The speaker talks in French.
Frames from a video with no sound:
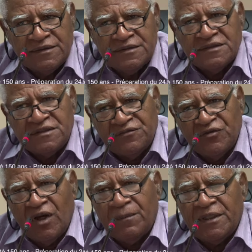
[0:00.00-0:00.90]
c'est ce qu'il
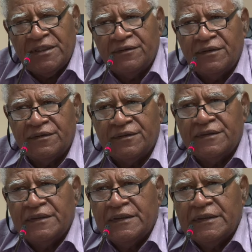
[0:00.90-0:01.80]
faut rappeler. Donc. Euh.
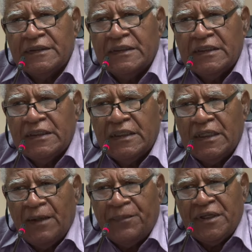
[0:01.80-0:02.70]

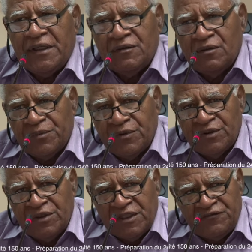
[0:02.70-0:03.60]
Après, on
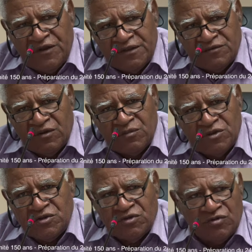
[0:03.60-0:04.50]
peut greffer un certain nombre
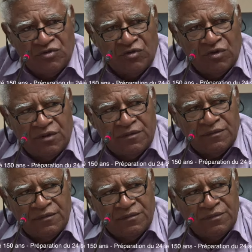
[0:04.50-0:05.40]
de choses autour
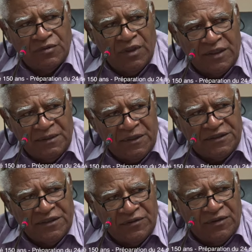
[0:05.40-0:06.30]
pour
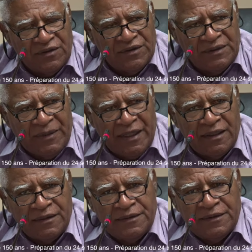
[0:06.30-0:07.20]
agrémenter donc le débat.
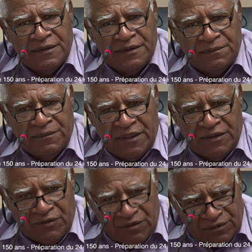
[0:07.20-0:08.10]

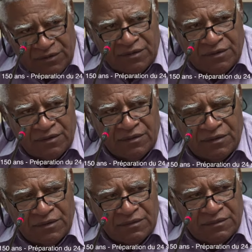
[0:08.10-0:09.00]
Mais donc,
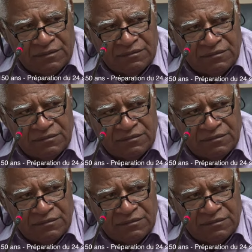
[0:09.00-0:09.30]
euh,